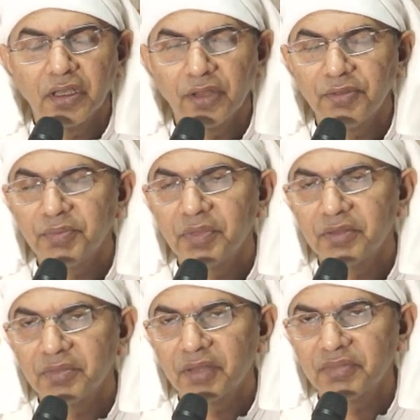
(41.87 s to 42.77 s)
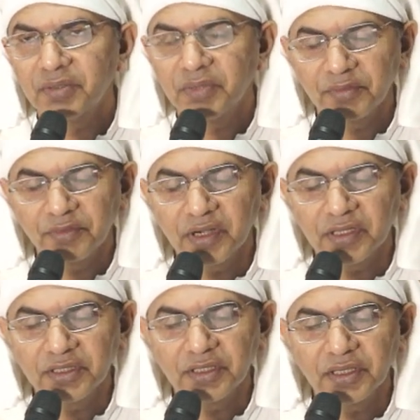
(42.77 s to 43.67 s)
हमें परमधाम की
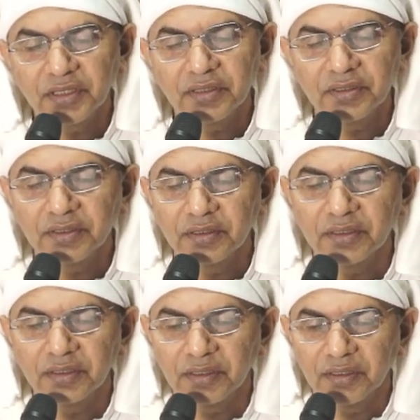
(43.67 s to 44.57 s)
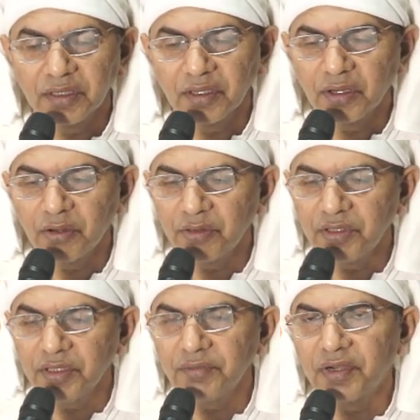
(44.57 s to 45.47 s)
ब्रह्मवाणी दी है और
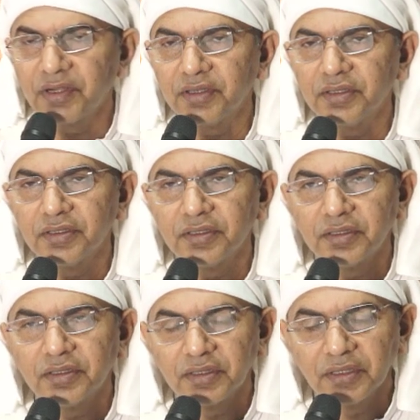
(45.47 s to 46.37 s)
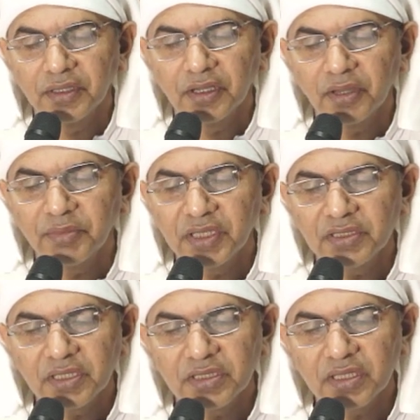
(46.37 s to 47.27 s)
ये वाणी हमें
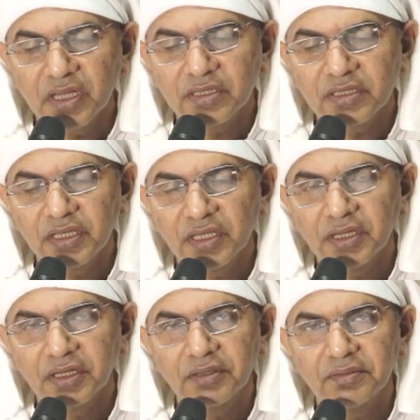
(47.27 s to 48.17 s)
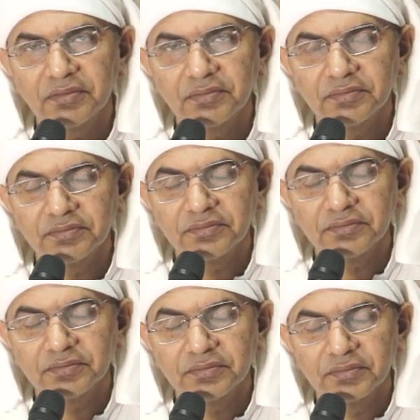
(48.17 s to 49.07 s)
इस संसार से लेकर
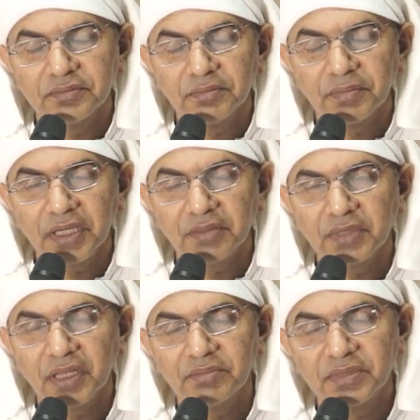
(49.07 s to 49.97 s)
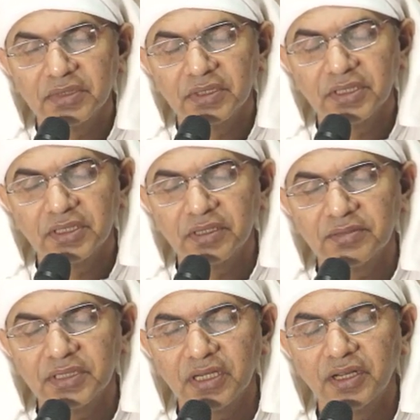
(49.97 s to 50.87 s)
परम धाम की
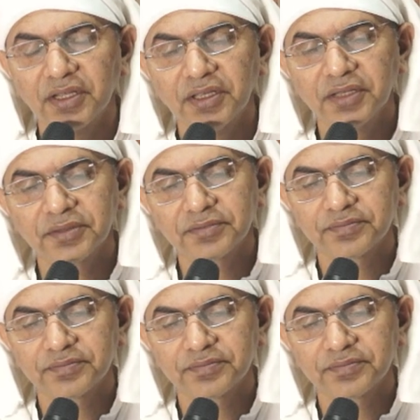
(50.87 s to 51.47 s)
तरफ चल रही है